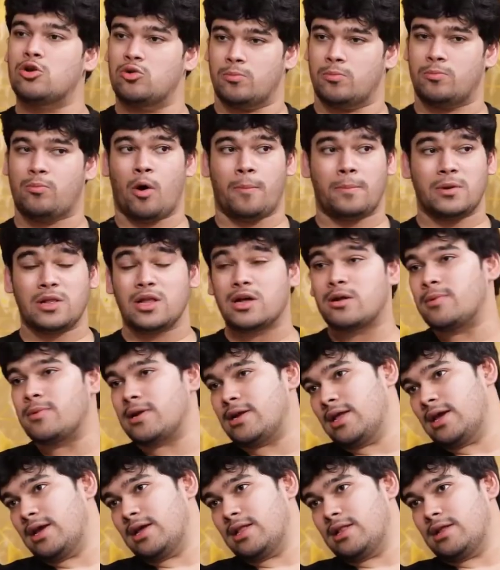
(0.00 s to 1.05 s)
ले लो पॉपुलर
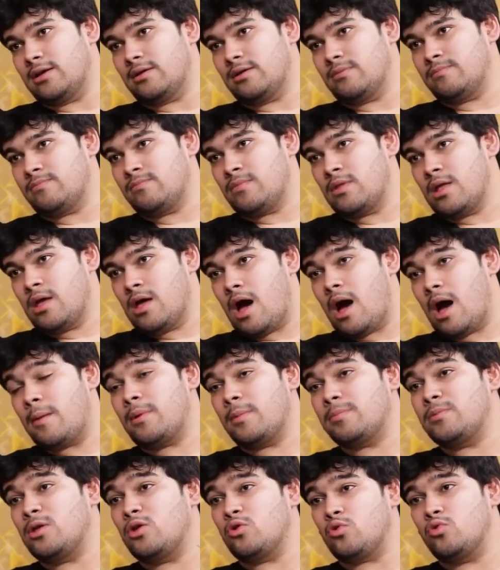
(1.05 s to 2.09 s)
बनने के लिए
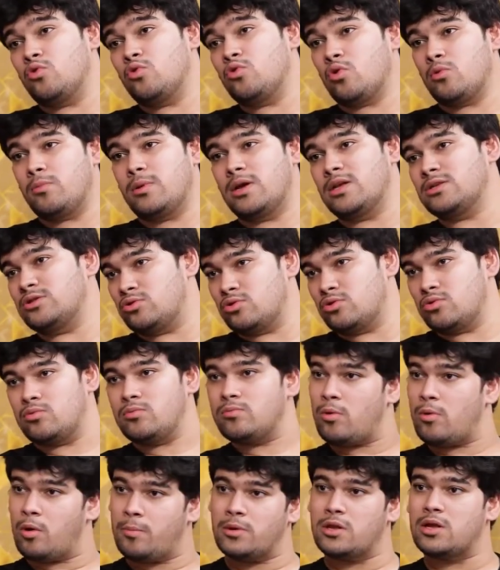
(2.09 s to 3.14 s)
आप अपनी रूह को भेज दो
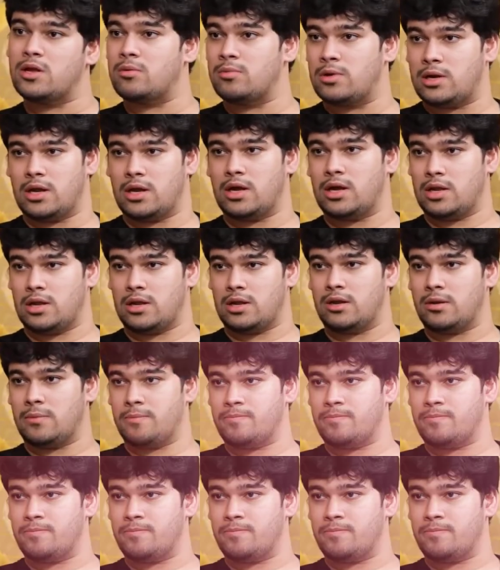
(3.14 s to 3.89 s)
पॉपुलर बनने के